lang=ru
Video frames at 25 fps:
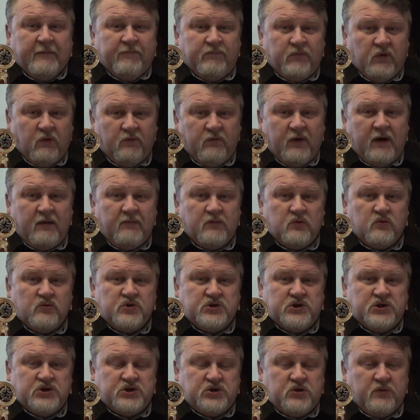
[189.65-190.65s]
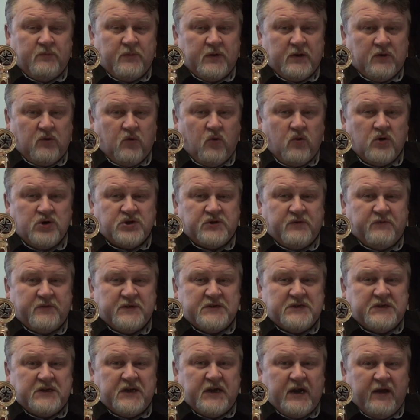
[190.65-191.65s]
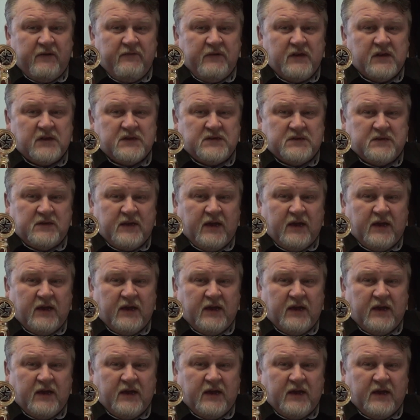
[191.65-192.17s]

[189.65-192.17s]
Но вам нужно, чтобы кожа восстановилась.